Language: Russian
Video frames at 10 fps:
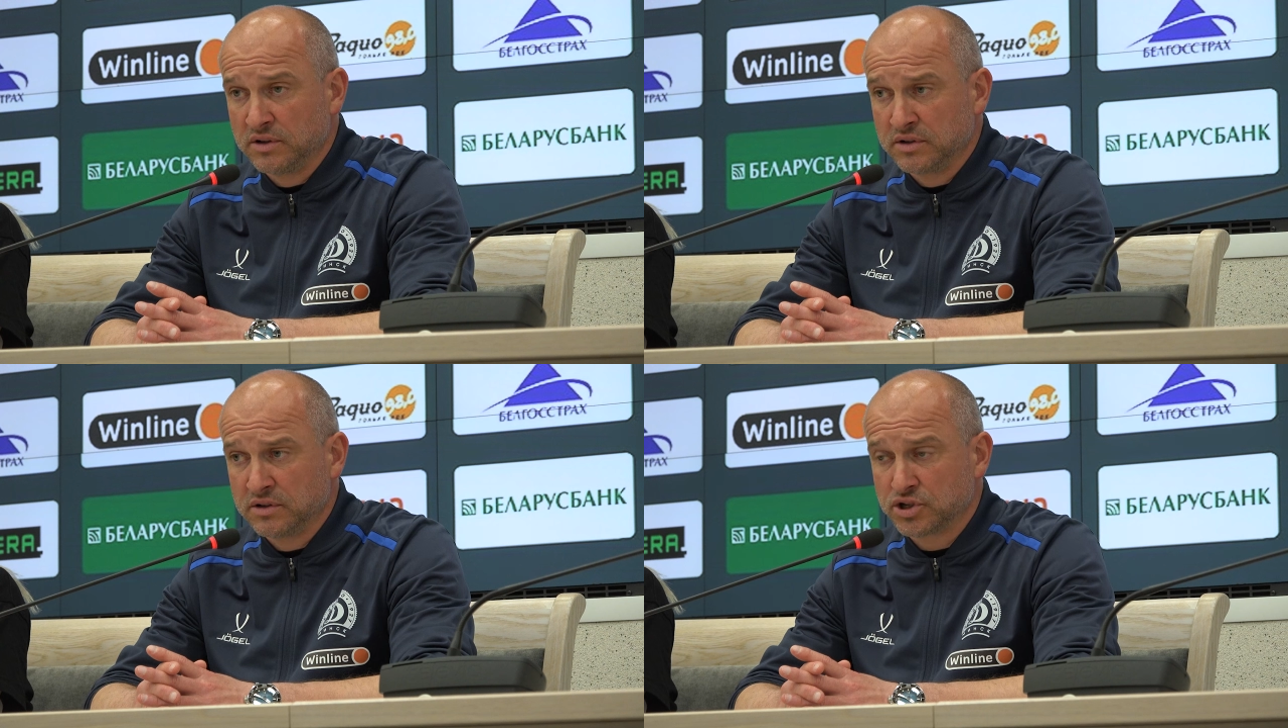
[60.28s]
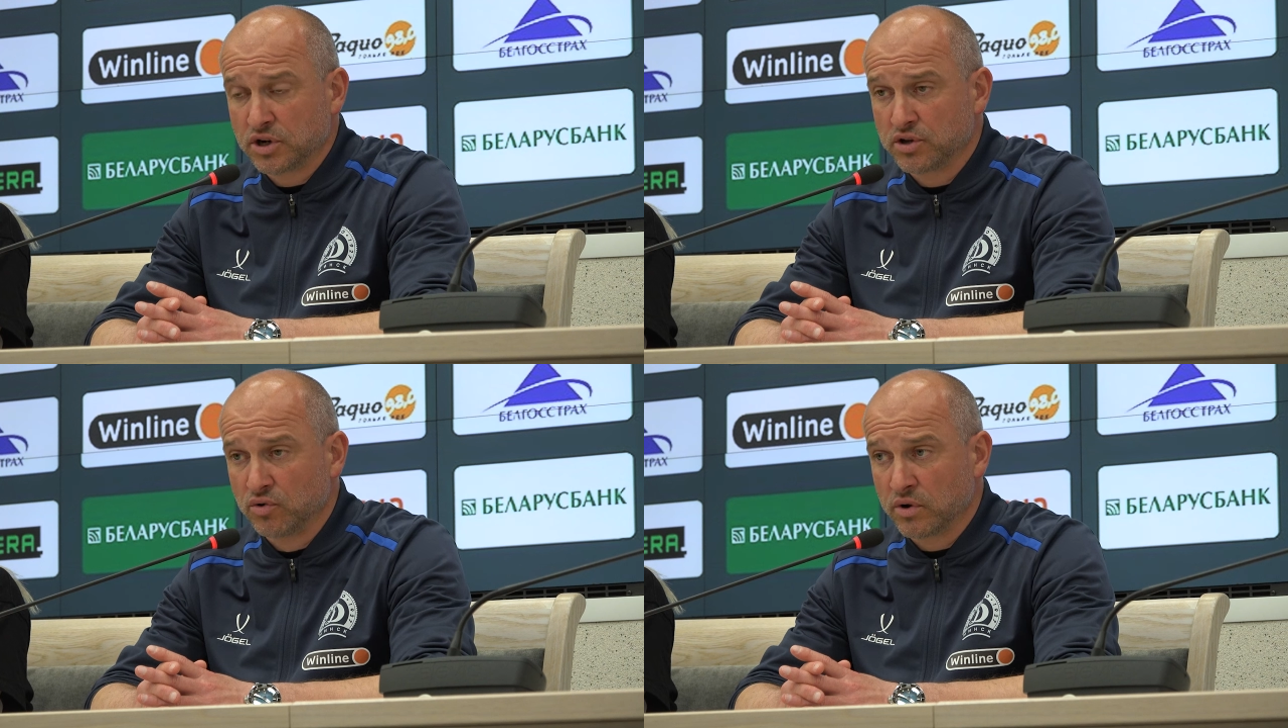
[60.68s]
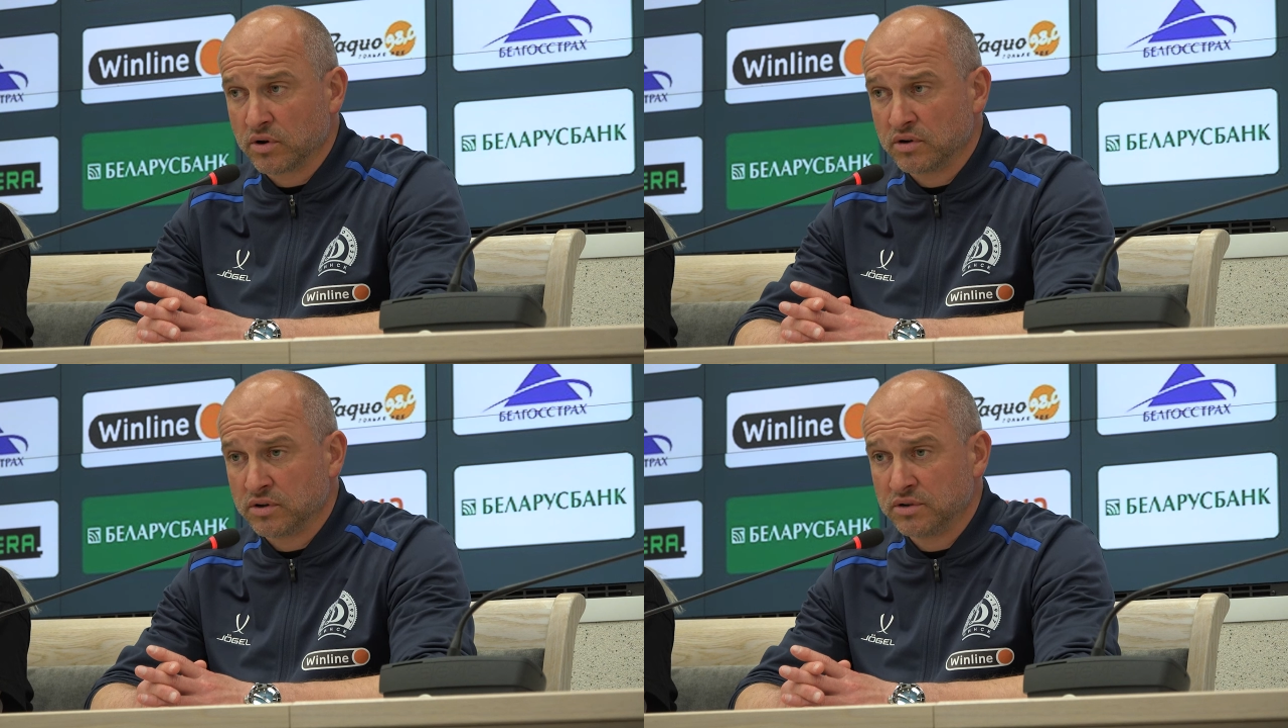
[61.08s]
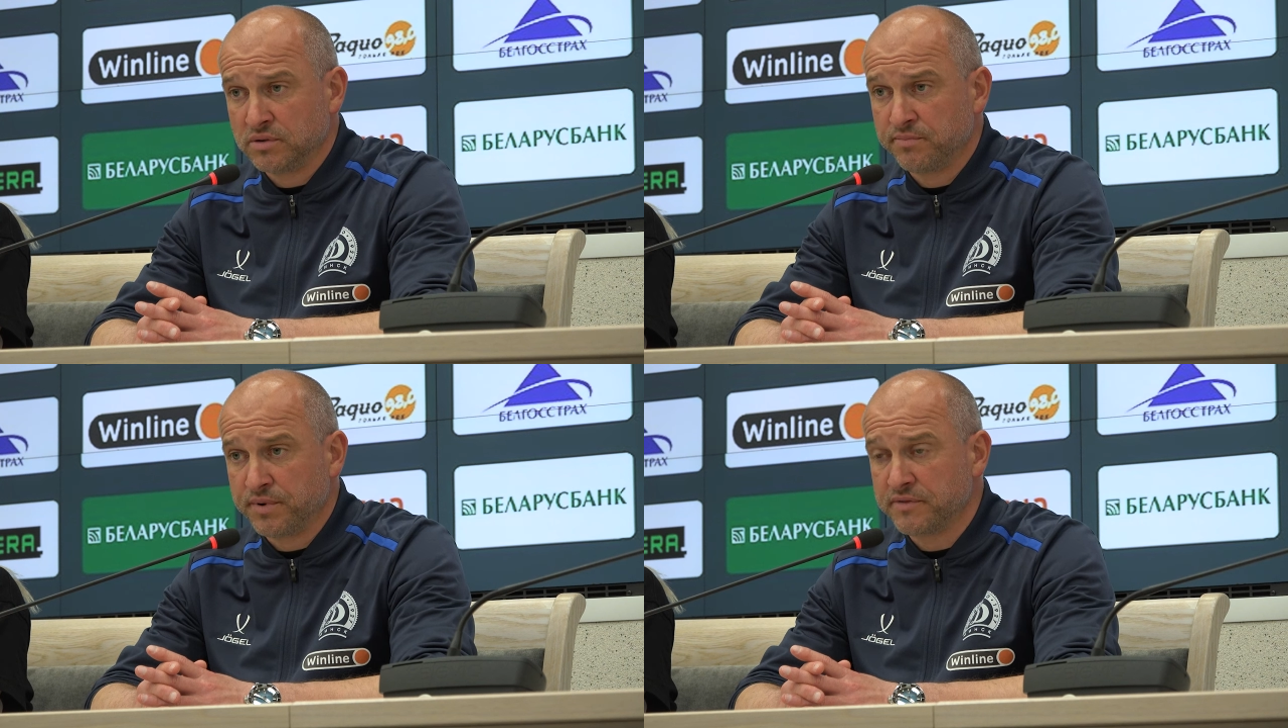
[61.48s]
э, «Шахтер»
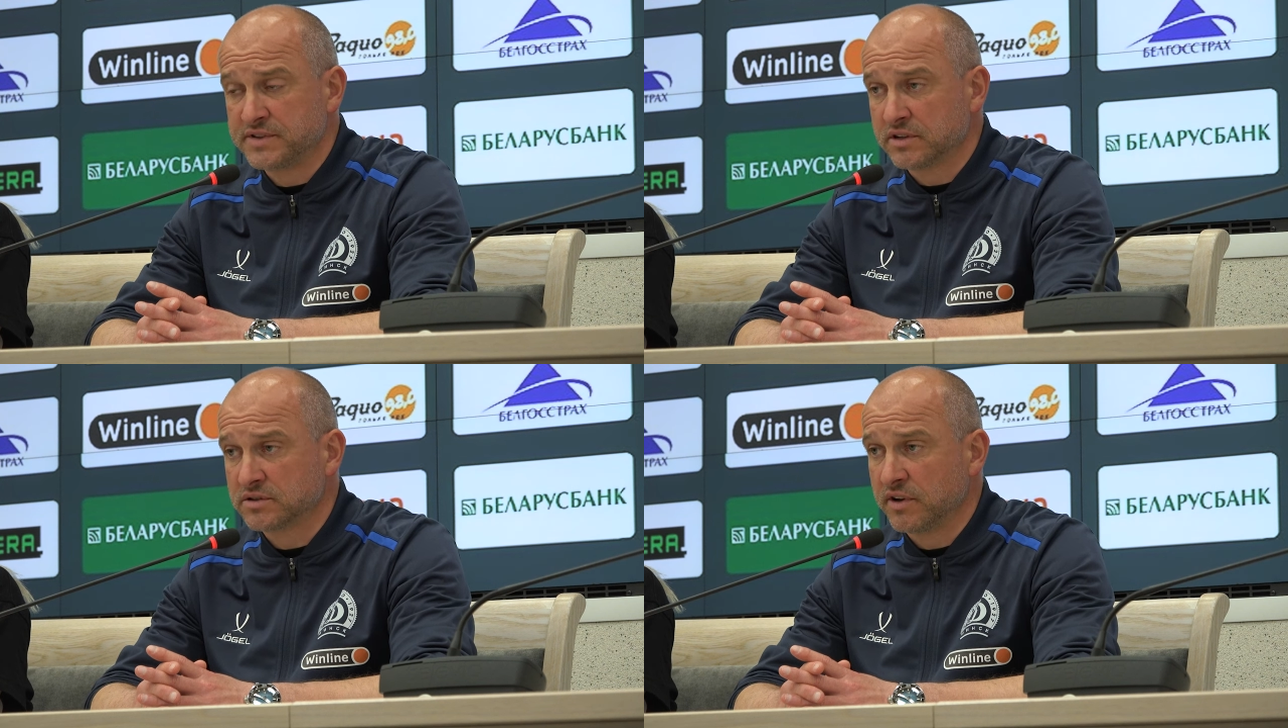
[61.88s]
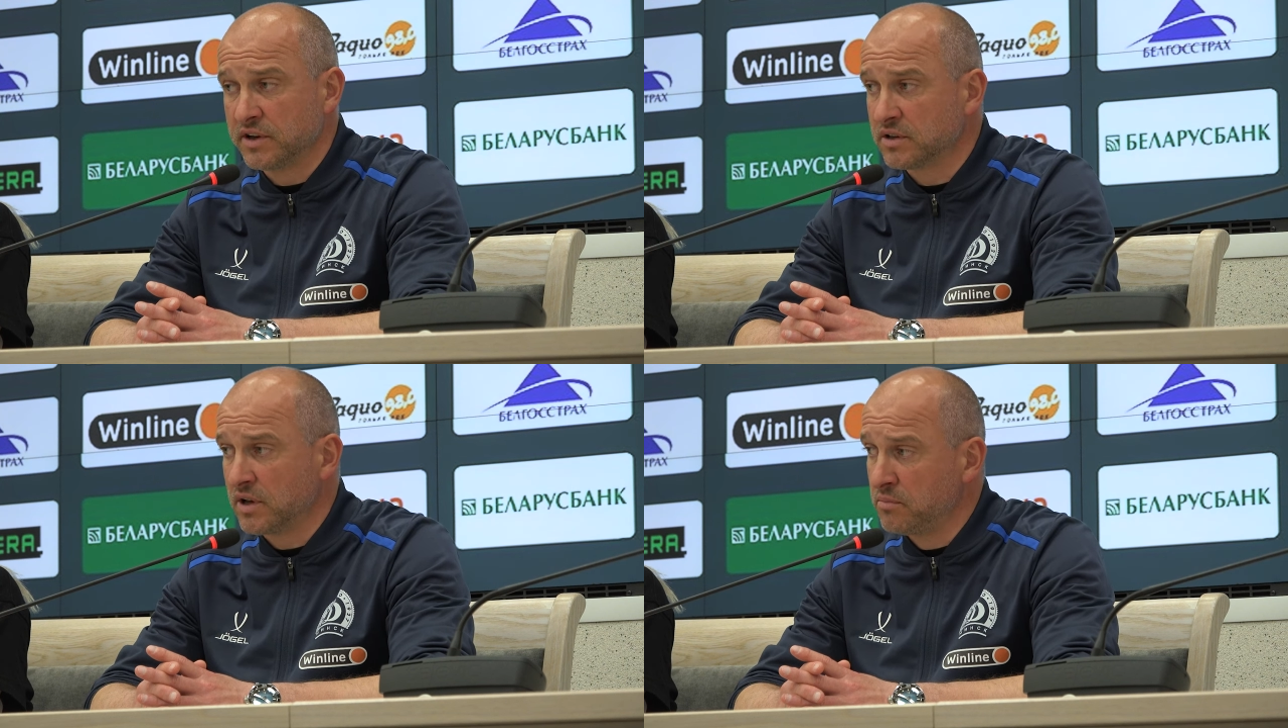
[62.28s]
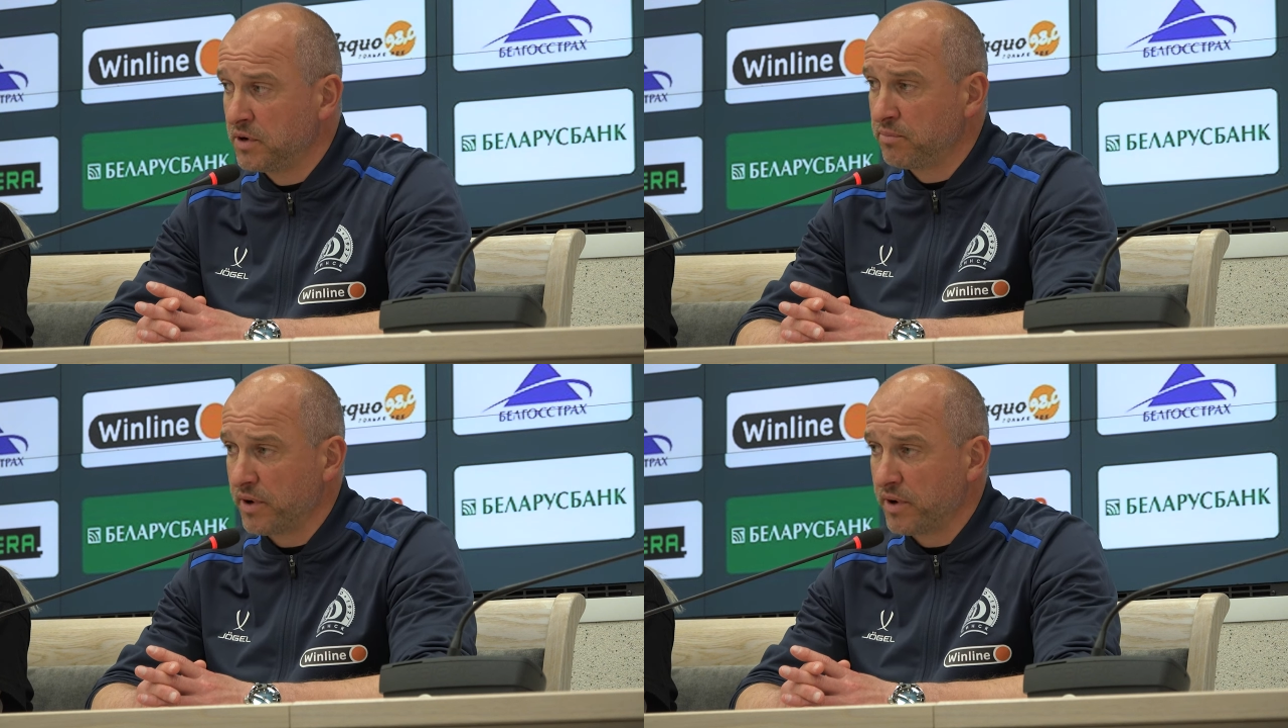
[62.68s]
э, при всех своих там э,